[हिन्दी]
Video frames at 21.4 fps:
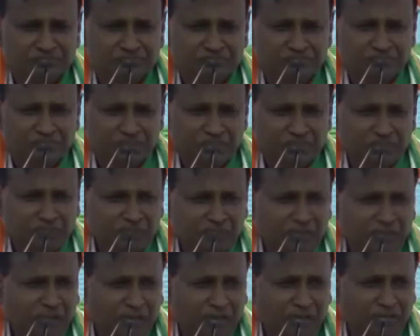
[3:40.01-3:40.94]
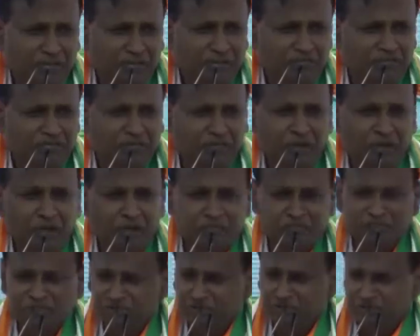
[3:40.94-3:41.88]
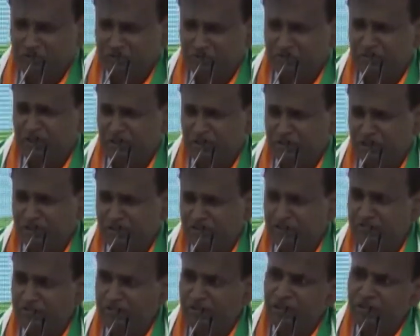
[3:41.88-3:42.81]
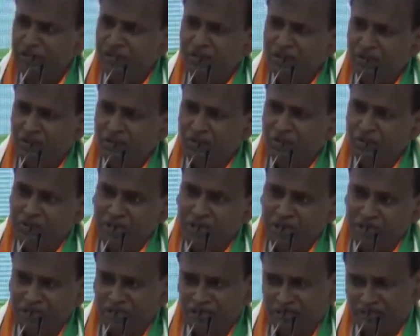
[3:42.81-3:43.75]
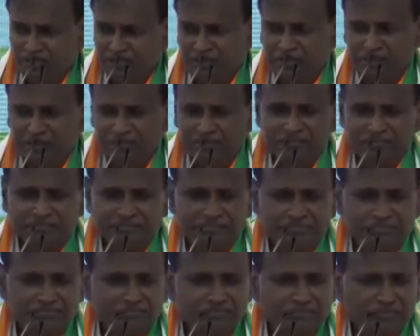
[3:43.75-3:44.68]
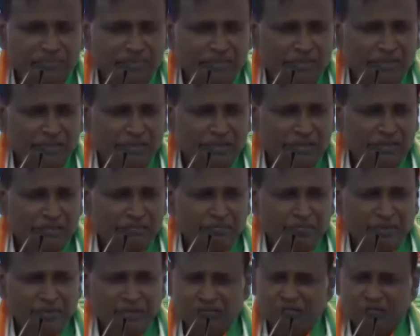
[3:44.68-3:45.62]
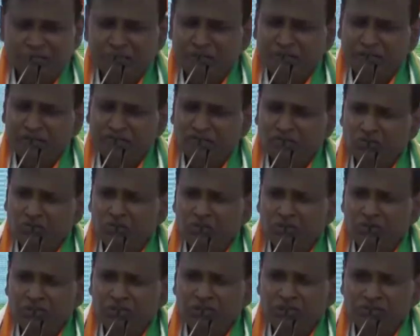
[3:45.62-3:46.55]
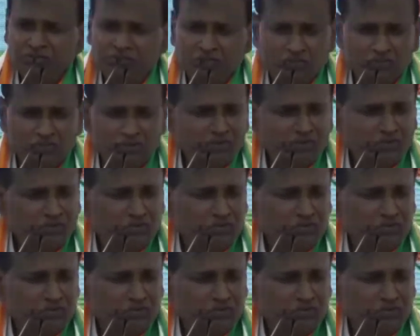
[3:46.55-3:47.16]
बीजेपी आरएसएस प्राइम मिनिस्टर भी बना सकती मैं उदाहरण के साथ 20 मई 2014 को